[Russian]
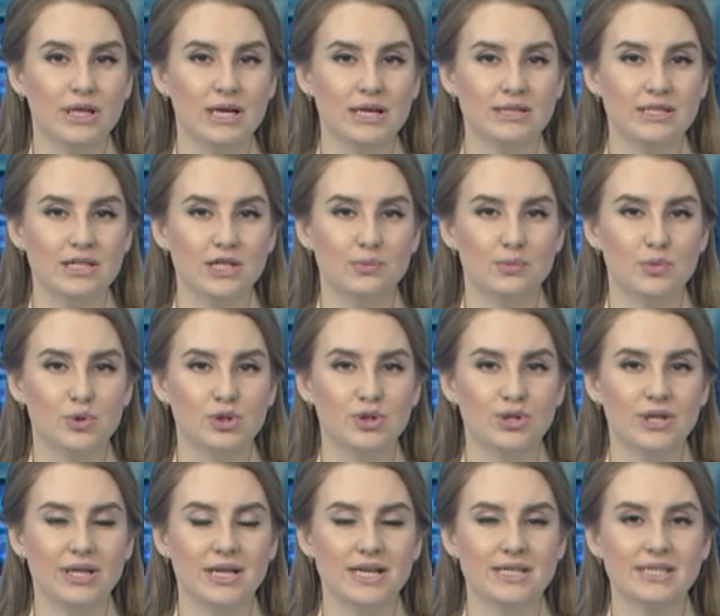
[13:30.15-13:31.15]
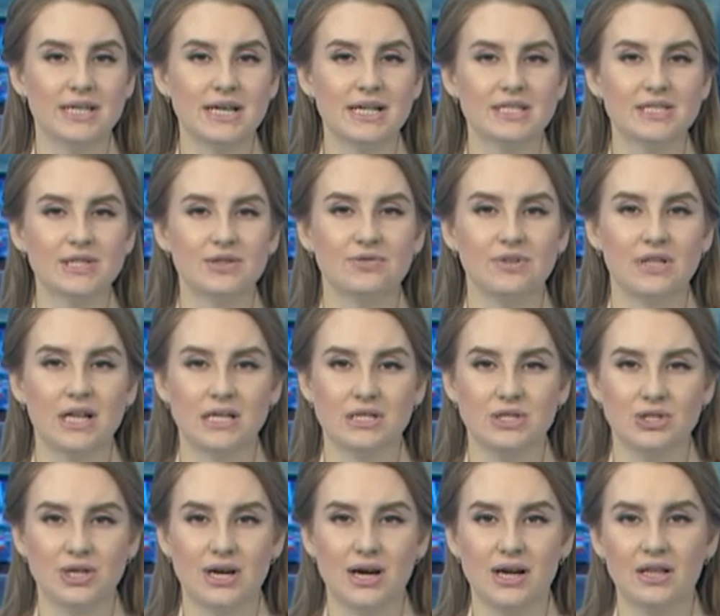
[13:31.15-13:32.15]
Найти их можно и на сайте
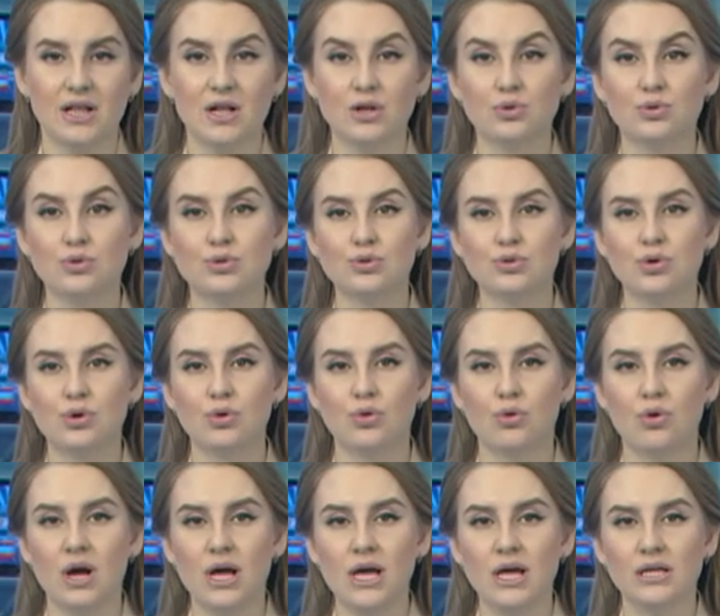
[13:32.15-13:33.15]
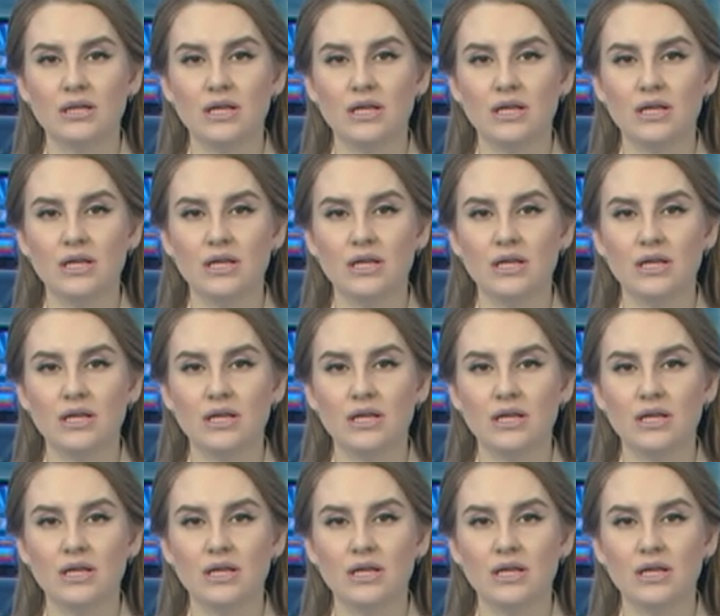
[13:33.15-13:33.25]
12канал.ру.